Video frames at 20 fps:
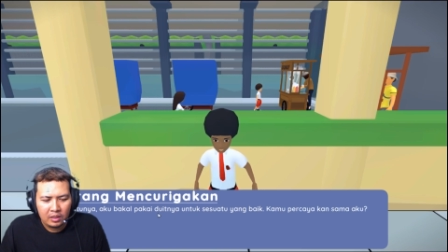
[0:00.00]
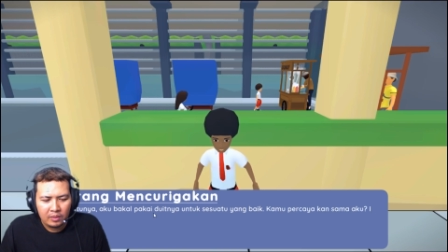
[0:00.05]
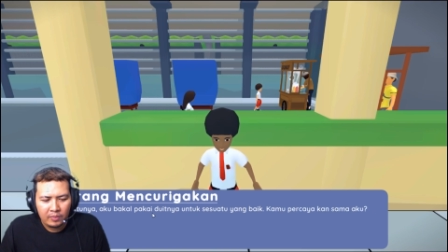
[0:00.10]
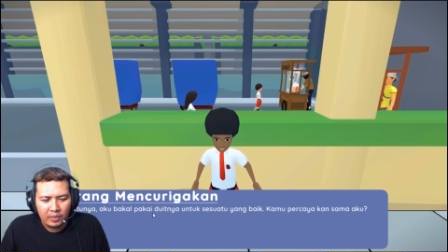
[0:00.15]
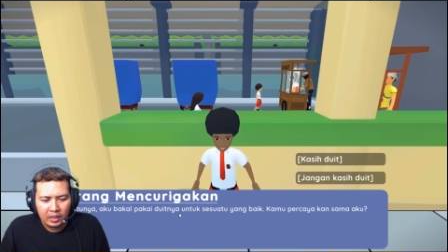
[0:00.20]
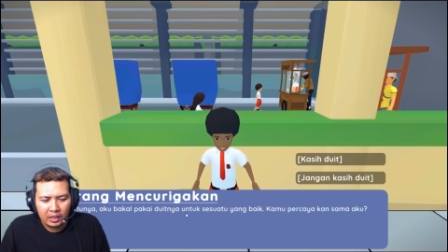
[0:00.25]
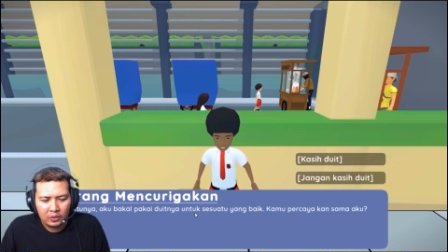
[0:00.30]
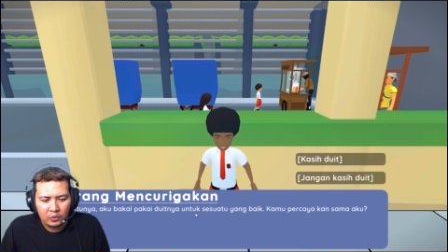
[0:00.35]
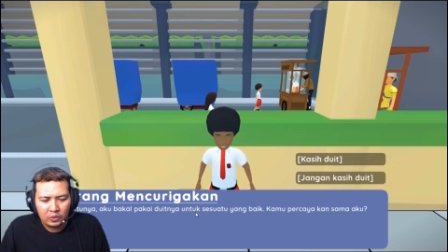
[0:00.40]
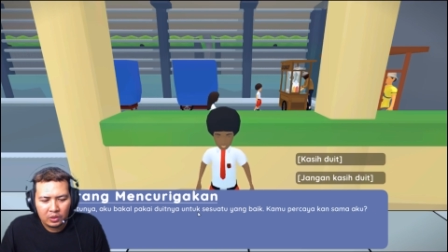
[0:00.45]

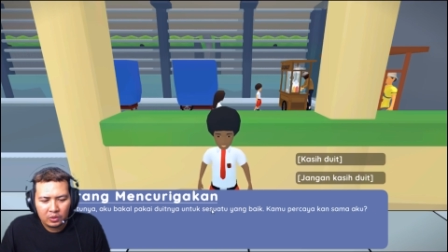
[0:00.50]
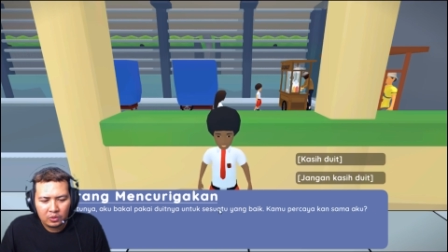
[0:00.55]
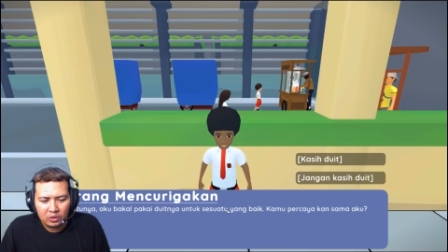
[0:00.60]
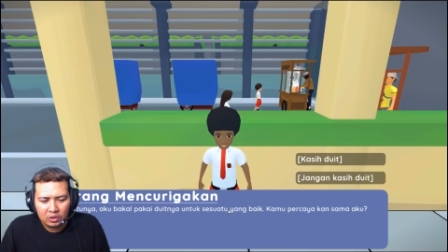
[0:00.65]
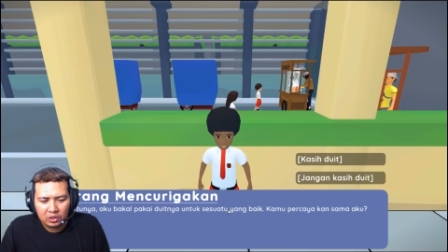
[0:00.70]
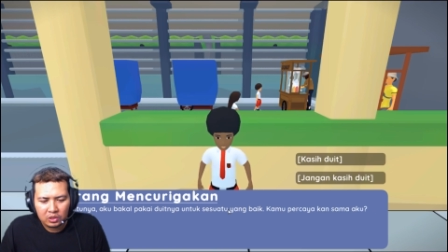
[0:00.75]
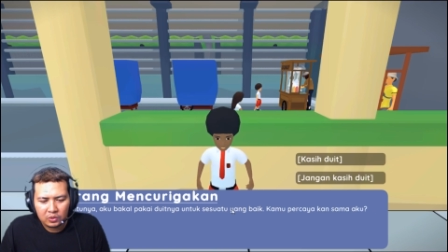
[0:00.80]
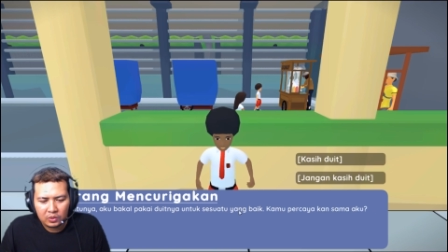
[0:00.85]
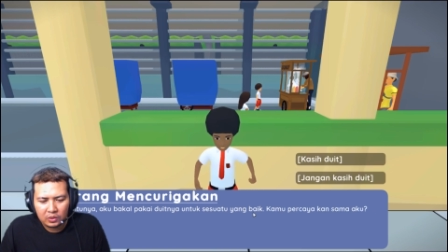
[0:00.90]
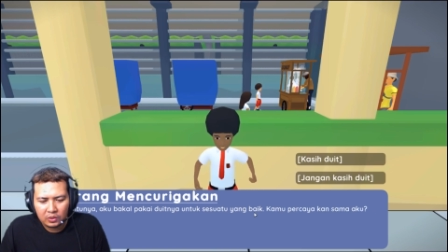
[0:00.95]
pakai duitnya untuk
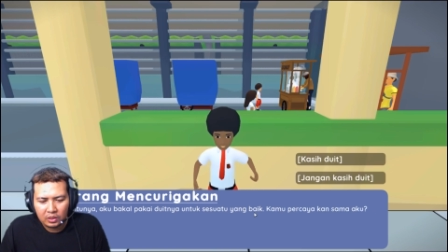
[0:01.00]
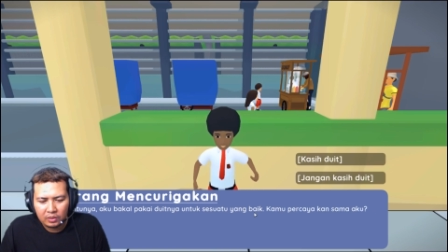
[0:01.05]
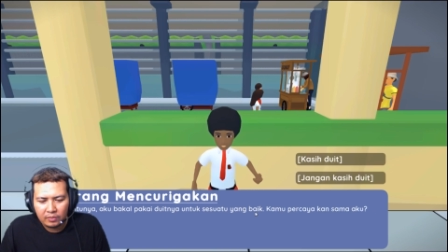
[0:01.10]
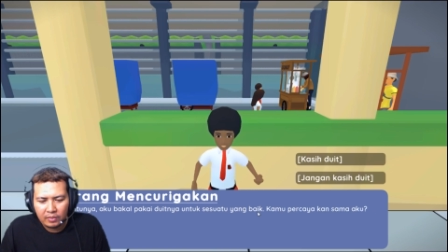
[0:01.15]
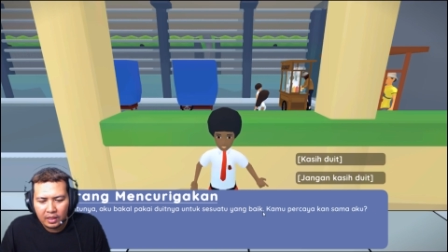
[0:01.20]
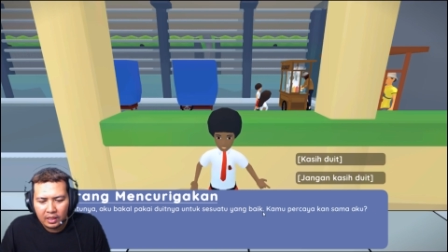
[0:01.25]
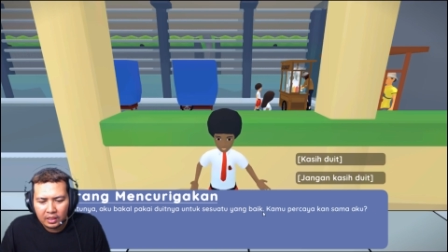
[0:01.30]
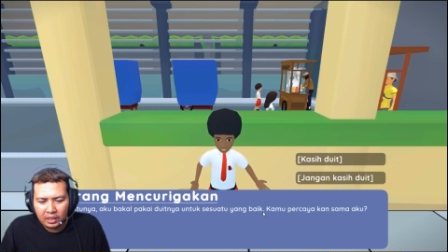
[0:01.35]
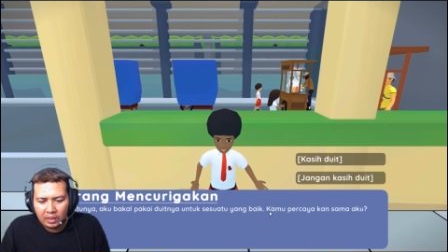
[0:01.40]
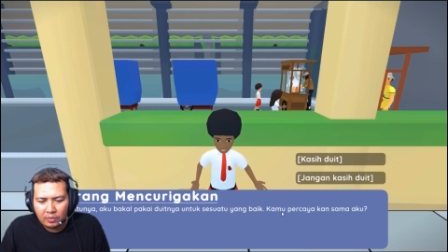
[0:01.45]
sesuatu yang
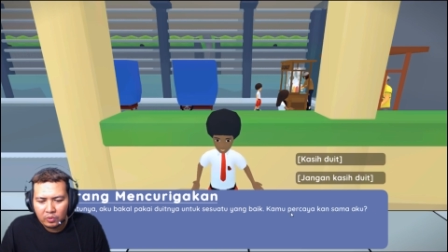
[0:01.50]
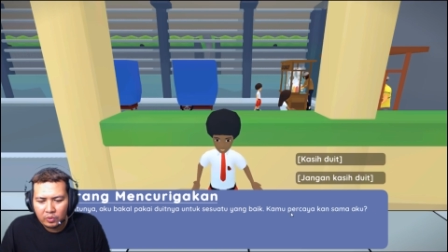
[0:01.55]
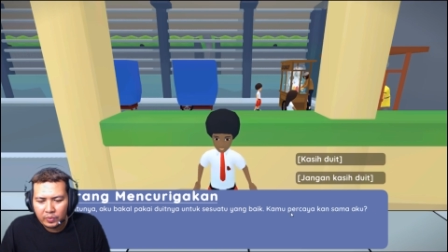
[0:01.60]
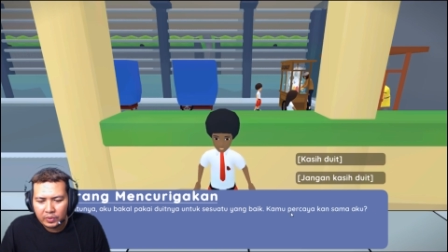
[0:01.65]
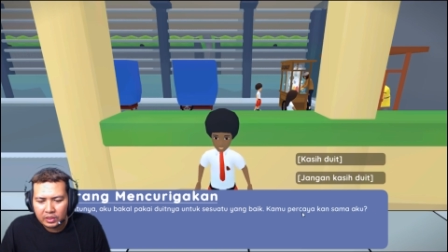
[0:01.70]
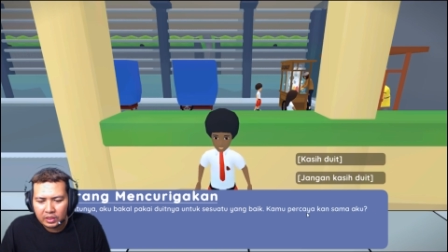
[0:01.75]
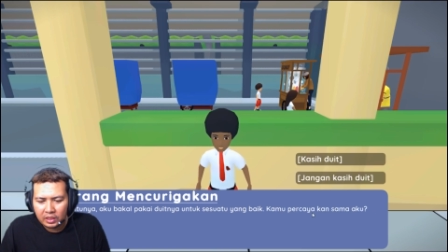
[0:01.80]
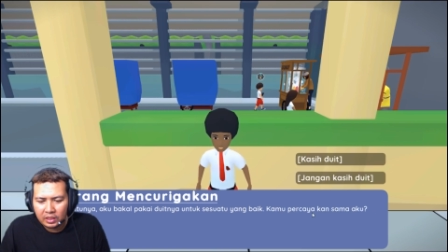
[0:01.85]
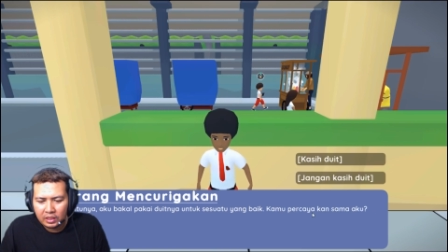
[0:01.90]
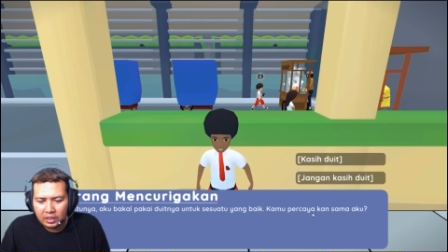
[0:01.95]
baik Kamu
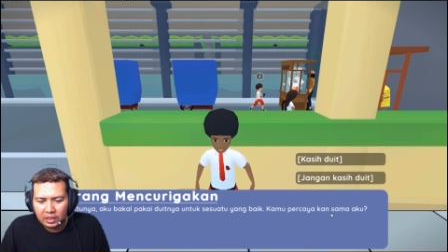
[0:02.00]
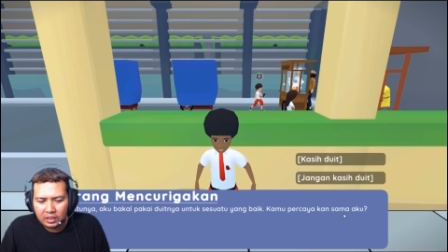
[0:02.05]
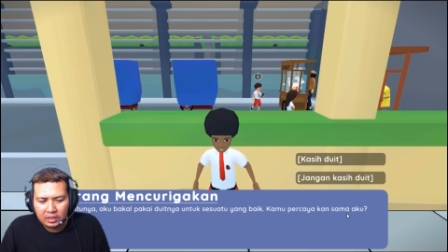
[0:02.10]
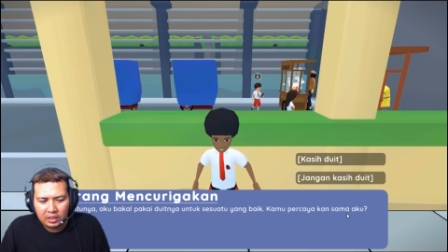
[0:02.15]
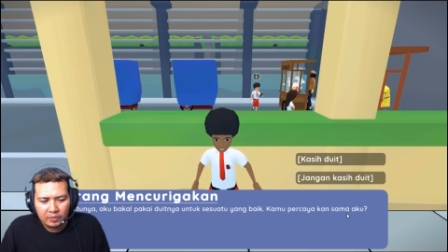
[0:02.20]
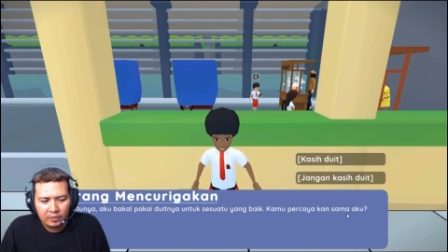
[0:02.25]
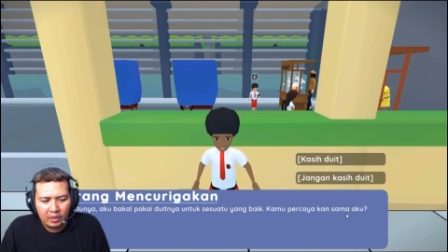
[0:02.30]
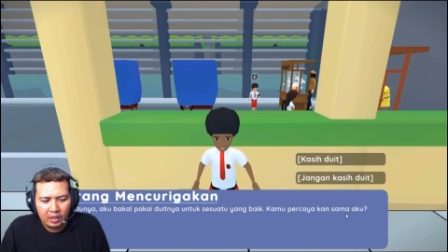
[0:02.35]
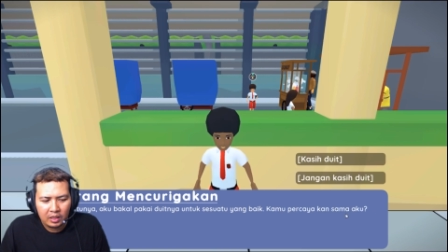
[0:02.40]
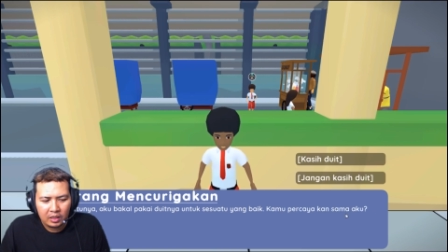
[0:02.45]
percayakan
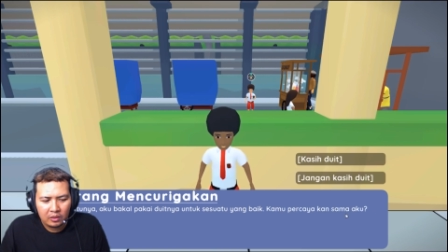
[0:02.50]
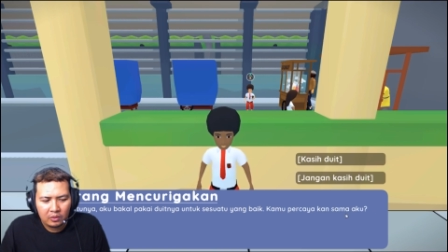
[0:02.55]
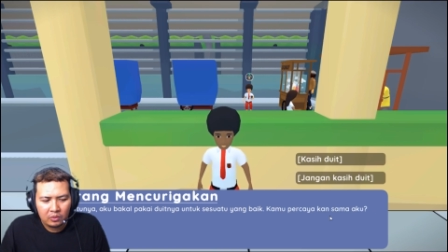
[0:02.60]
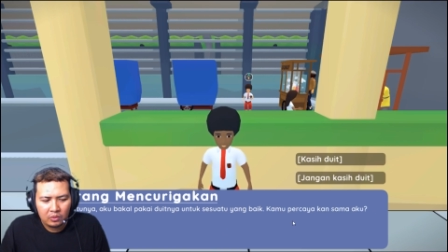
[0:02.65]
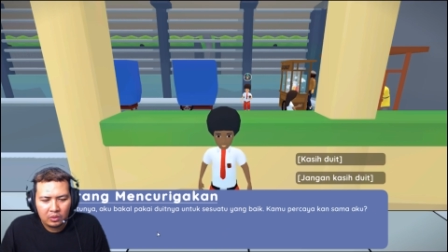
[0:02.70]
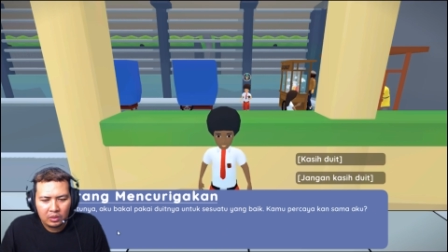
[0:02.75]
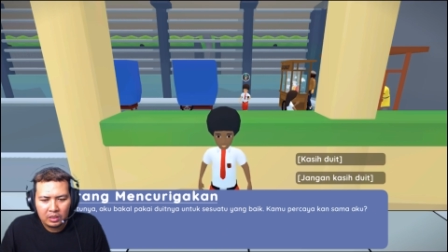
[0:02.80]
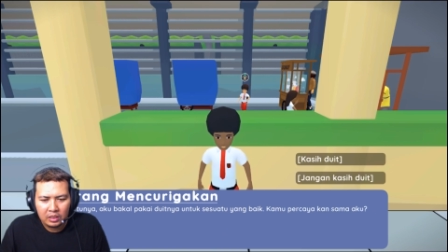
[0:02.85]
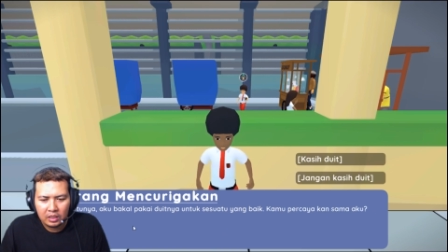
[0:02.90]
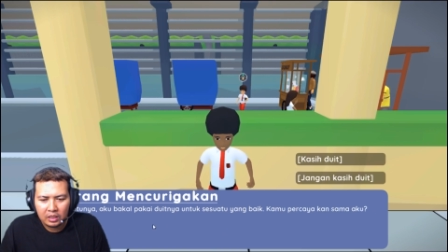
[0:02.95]
sama
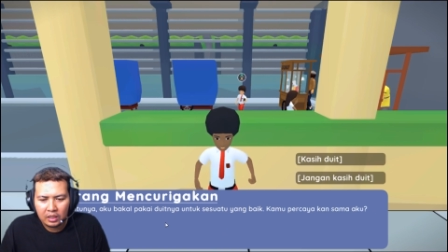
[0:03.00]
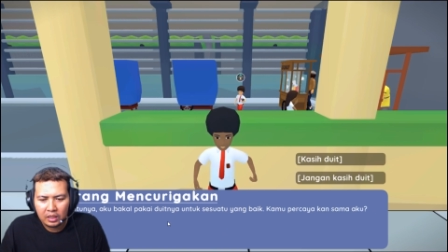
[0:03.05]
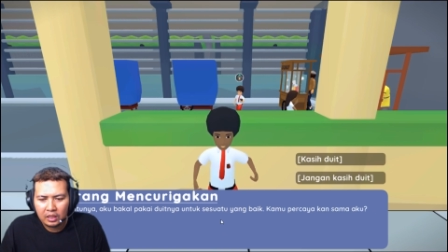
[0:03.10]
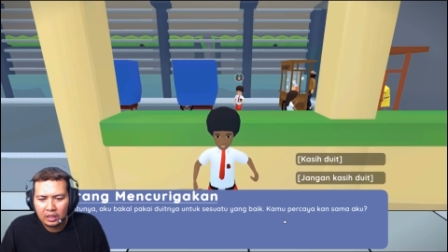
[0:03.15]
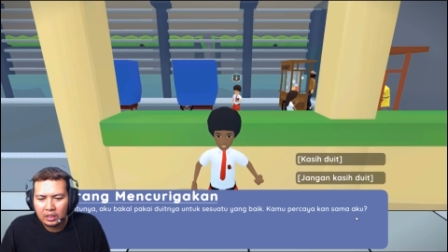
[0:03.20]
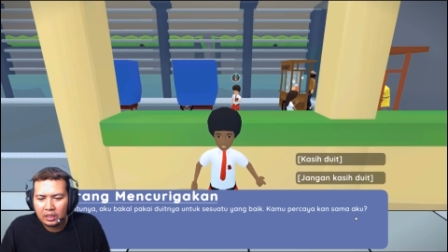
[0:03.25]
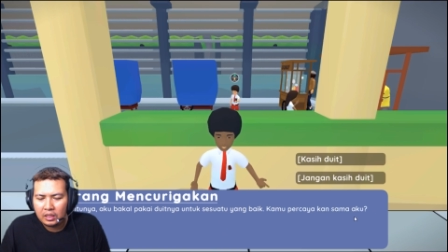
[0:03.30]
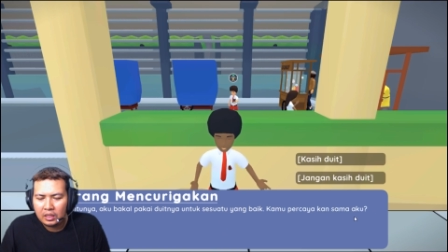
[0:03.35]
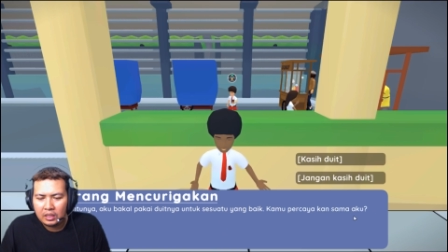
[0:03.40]
aku, iya kan?